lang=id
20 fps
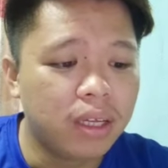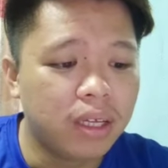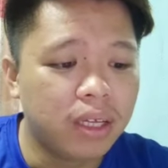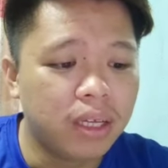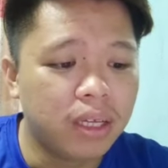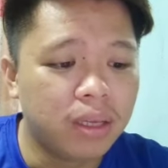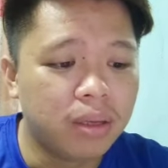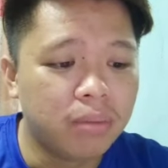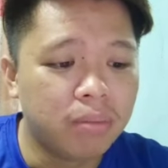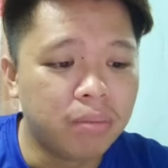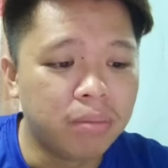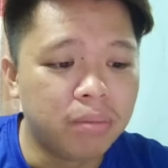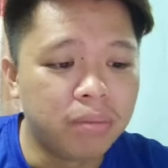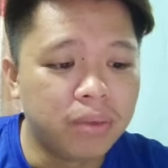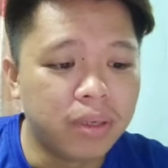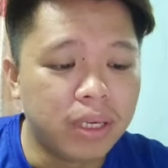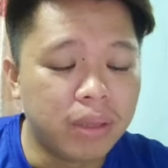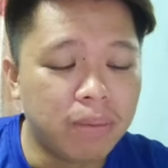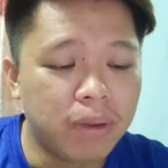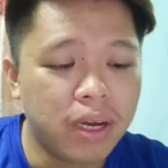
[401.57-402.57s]
um,
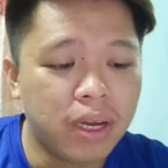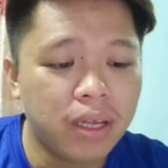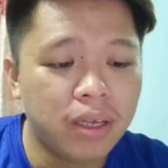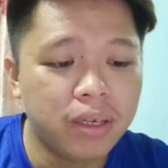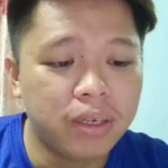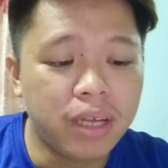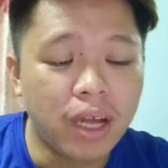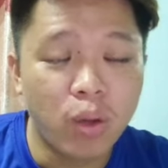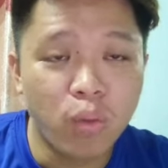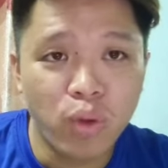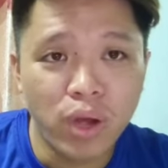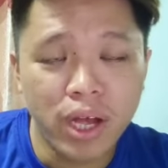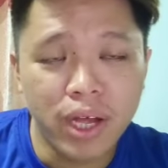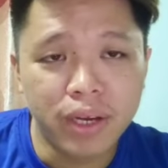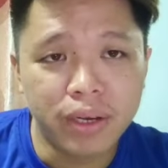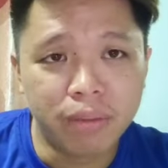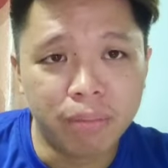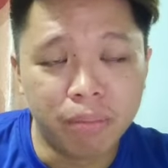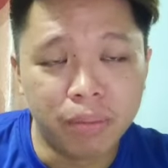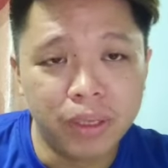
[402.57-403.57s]
di mana
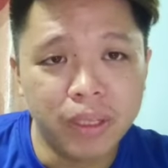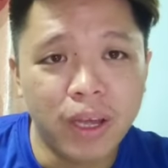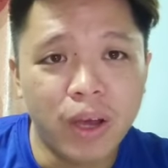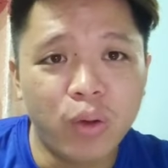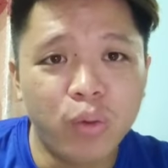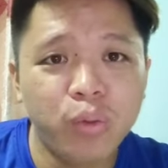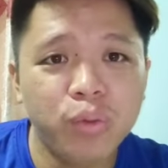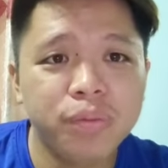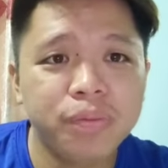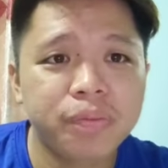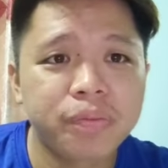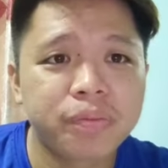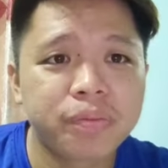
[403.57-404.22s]
dakwaan beliau